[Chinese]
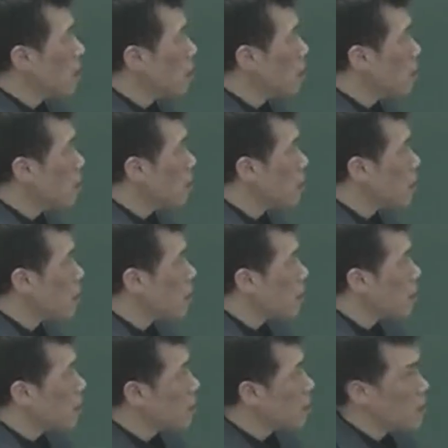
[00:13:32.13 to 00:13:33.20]

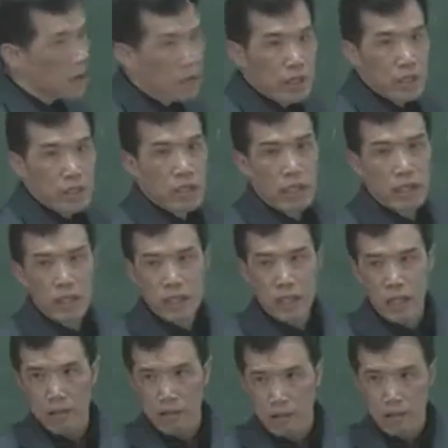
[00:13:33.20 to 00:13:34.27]
呃，我们先
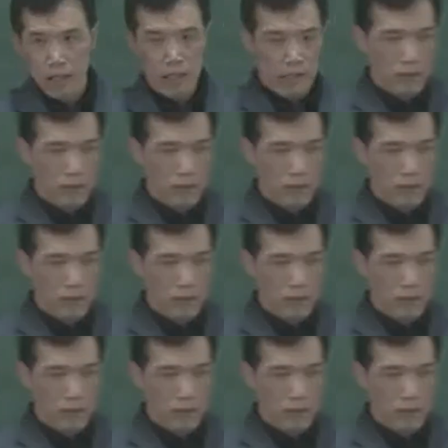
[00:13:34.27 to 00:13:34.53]
讲容易